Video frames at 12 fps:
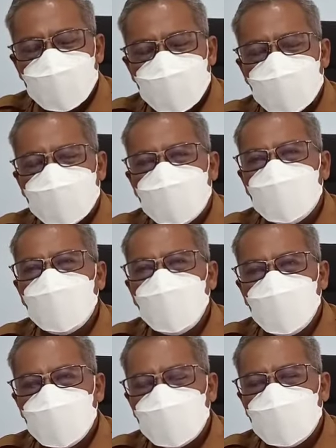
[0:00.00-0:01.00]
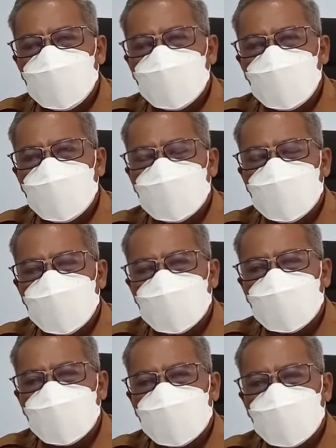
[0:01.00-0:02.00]
Nah, yang blood itu
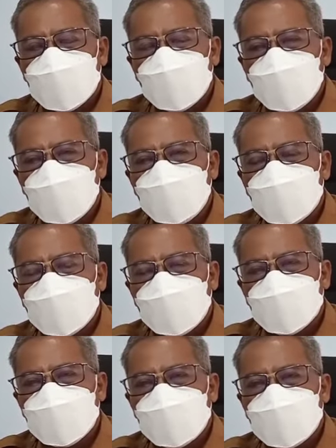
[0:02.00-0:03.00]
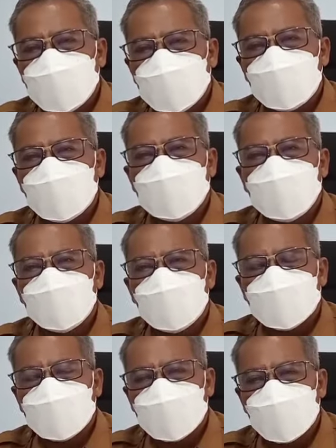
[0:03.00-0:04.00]
adalah tata kelola berkaitan dengan
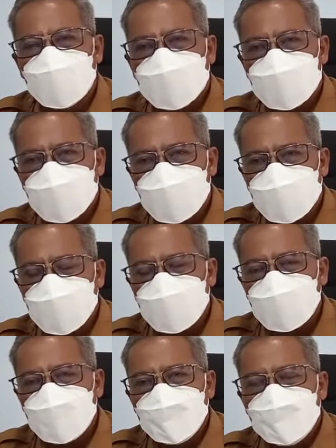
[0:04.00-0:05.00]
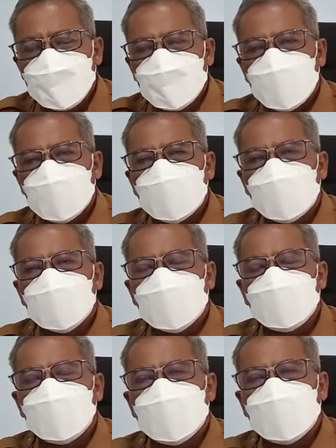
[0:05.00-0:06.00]
pendapatan rumah sakit untuk
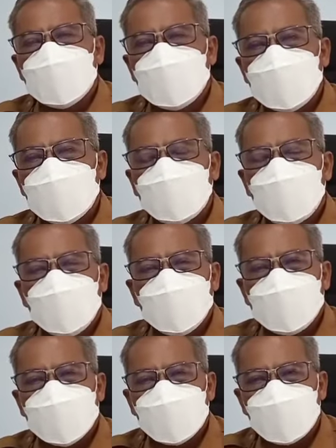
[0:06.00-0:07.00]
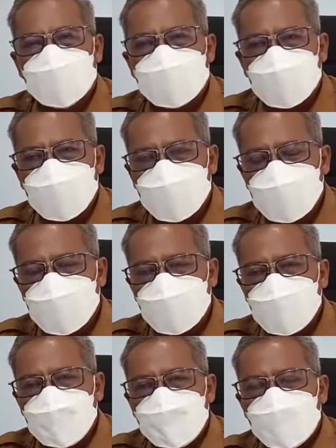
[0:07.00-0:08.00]
kepentingan belanja rumah sakit
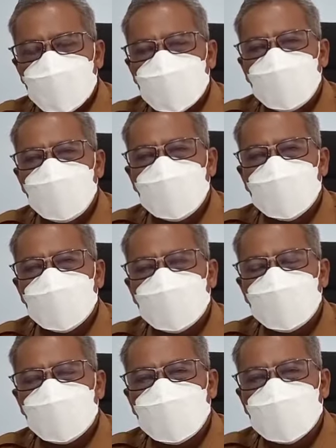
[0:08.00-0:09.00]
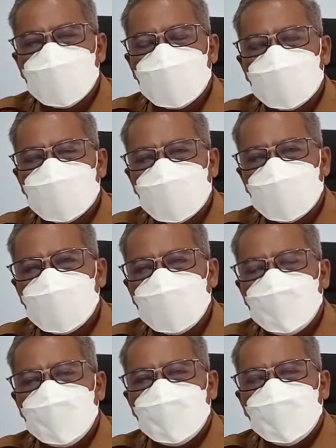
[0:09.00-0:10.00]
menggunakan pendekatan
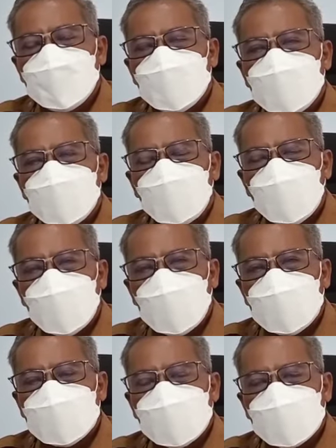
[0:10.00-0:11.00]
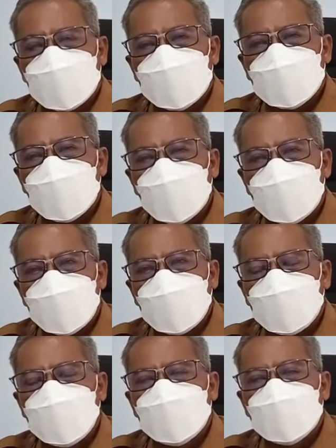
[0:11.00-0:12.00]
e, pola tata kelola
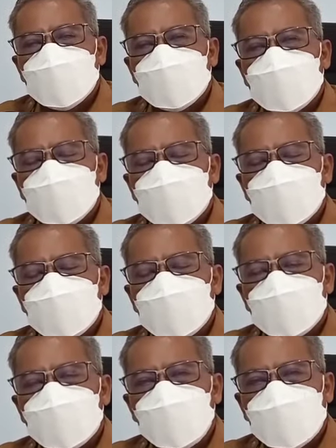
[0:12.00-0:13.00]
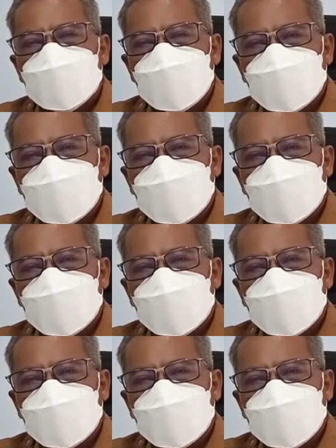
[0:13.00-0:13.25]
e, rumah